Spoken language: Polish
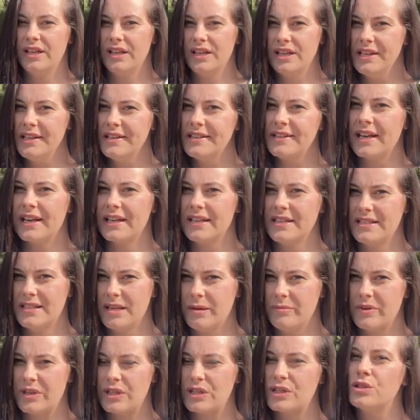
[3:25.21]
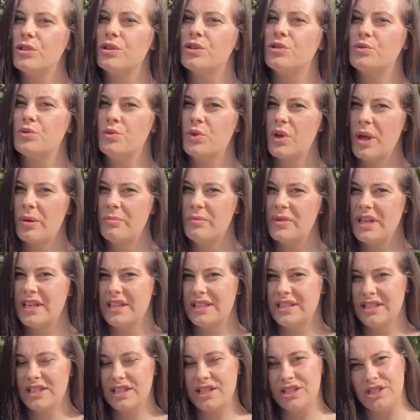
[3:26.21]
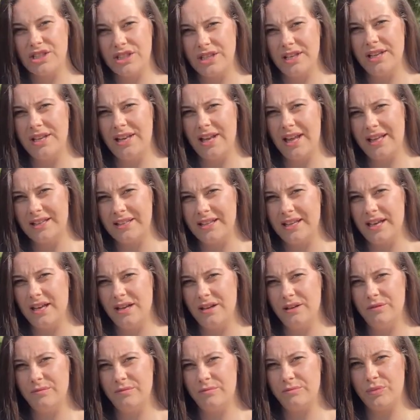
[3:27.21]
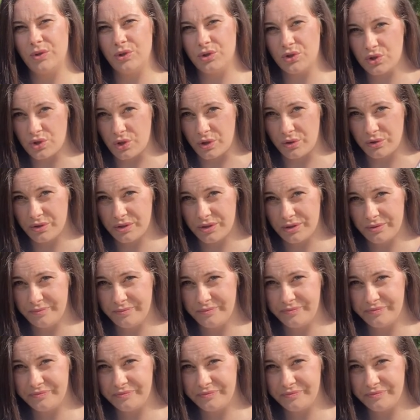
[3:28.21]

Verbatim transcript: I taki zabieg stosujemy 3 lata pod rząd.